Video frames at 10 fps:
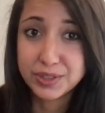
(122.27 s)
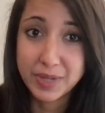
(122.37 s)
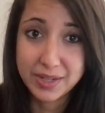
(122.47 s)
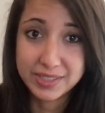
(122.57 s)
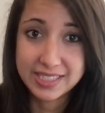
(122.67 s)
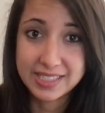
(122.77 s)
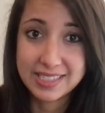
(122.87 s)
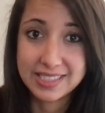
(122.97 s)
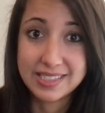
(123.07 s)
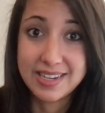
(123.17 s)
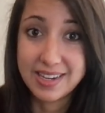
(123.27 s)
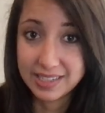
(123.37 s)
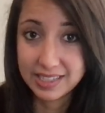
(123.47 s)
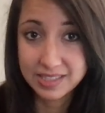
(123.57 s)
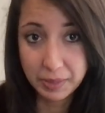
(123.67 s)
YouTube で
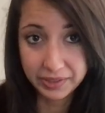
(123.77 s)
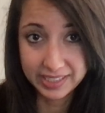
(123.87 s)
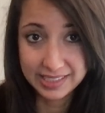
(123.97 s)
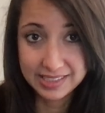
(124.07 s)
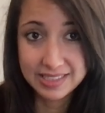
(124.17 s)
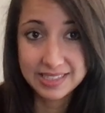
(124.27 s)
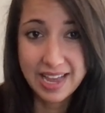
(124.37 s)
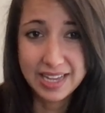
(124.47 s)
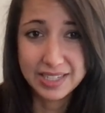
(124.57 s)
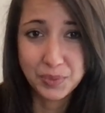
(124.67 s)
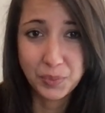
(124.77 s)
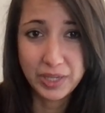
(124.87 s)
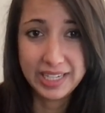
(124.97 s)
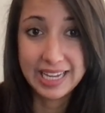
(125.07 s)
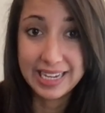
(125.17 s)
チャンネル登録してください。
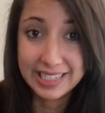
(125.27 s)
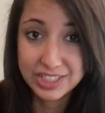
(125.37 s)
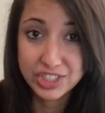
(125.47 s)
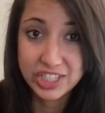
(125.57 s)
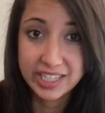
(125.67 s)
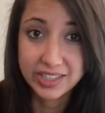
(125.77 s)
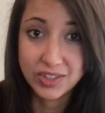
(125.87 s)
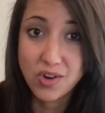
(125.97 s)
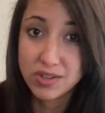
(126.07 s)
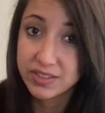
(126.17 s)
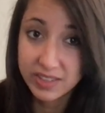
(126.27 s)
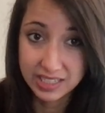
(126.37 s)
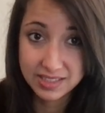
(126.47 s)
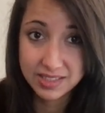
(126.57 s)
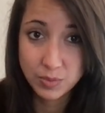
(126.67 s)
もっとやっ
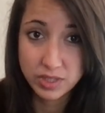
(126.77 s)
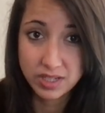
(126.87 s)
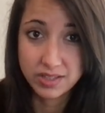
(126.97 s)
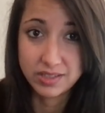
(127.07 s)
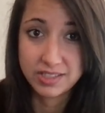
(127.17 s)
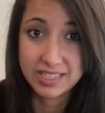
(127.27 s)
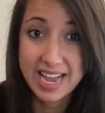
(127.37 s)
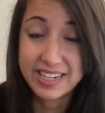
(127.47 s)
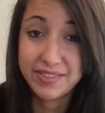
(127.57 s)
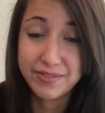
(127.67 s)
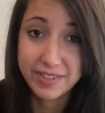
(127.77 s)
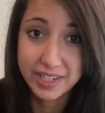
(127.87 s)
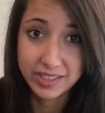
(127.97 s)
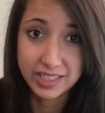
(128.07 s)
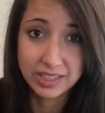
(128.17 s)
てみましょう。
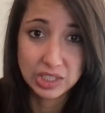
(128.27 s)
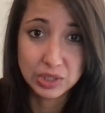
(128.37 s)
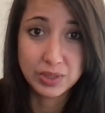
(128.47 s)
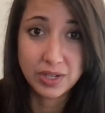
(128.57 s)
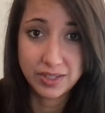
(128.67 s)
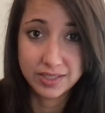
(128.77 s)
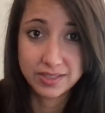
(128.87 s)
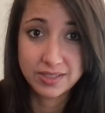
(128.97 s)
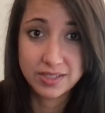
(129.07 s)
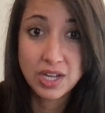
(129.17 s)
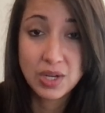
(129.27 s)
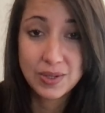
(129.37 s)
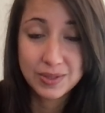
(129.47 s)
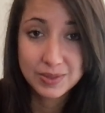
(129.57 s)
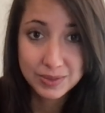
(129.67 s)
私たちはもっとや
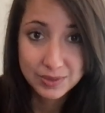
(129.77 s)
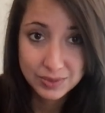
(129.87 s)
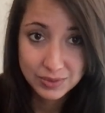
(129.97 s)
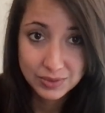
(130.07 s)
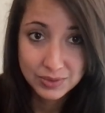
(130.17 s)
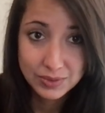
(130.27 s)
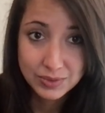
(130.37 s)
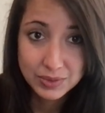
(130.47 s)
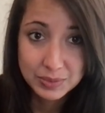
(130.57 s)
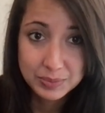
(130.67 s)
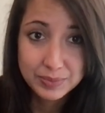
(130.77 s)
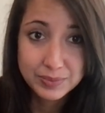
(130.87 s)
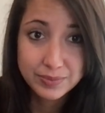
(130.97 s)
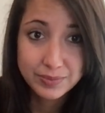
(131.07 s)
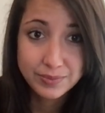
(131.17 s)
るべきです。
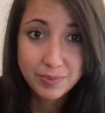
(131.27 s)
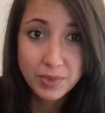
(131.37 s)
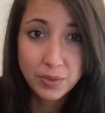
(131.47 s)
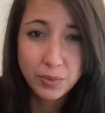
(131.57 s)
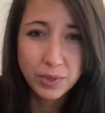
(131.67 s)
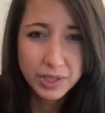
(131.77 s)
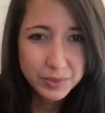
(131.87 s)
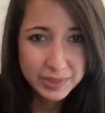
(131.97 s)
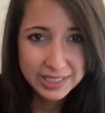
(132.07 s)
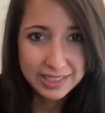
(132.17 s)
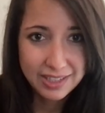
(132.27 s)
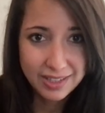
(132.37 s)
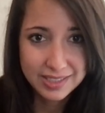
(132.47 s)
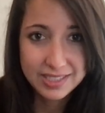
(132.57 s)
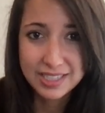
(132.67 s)
もっと頑張るべきで
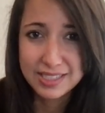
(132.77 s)
す。